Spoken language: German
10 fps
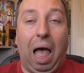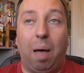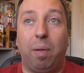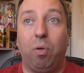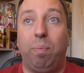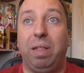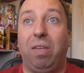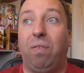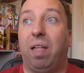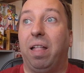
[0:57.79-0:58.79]
Aber nun bin
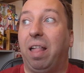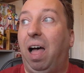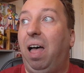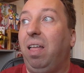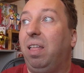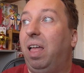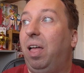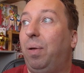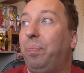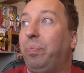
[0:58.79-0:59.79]
ich wieder da.
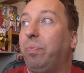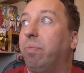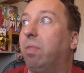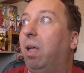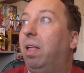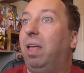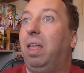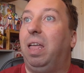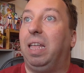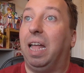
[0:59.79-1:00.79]
Ähm,
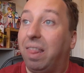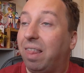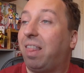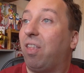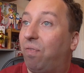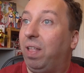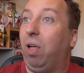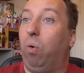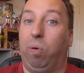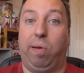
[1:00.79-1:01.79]
Jetzt ist das
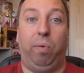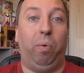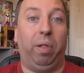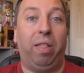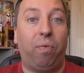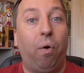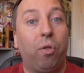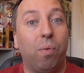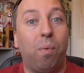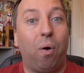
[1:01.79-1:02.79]
Wetter auch schön. Als wir
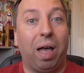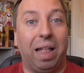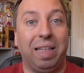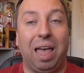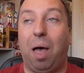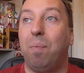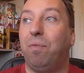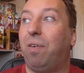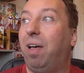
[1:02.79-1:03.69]
heute Morgen ankamen,